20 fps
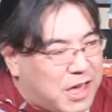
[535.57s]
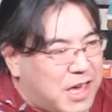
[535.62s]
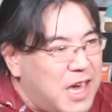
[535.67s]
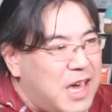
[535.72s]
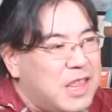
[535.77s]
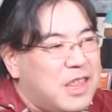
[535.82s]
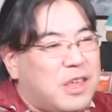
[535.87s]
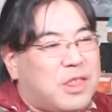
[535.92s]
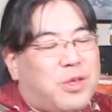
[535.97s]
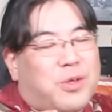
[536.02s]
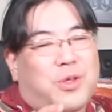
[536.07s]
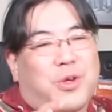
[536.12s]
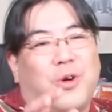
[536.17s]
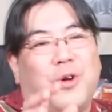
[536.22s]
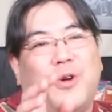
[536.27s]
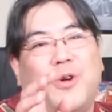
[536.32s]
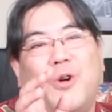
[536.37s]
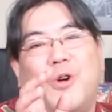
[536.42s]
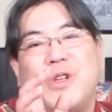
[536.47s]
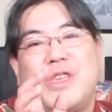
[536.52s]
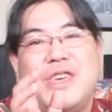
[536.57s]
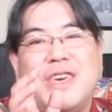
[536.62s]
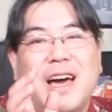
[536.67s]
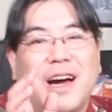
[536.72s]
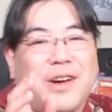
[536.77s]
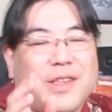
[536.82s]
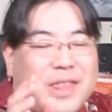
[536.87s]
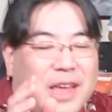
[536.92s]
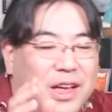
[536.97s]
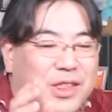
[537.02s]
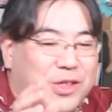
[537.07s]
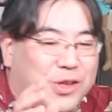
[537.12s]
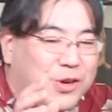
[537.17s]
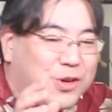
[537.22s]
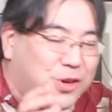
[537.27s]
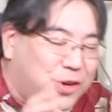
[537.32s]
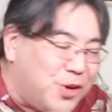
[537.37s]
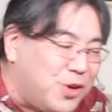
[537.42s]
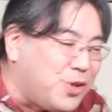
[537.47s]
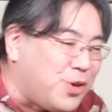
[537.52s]
刑事訴訟法
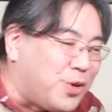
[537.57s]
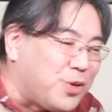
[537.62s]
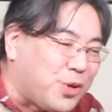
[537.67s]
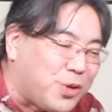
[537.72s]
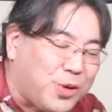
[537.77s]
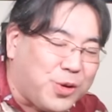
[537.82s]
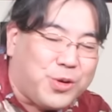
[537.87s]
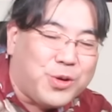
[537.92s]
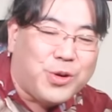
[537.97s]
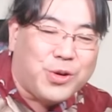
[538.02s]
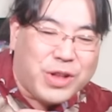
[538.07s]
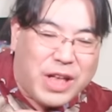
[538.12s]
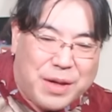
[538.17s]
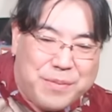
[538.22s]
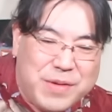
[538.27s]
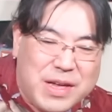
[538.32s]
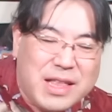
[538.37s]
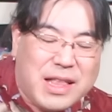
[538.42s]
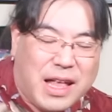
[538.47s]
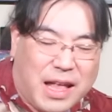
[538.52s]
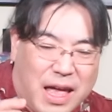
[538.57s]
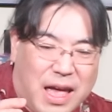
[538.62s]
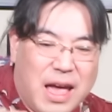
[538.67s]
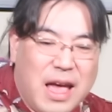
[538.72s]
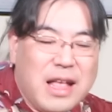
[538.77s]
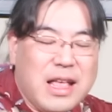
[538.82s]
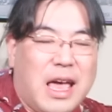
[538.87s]
239条のところで見て、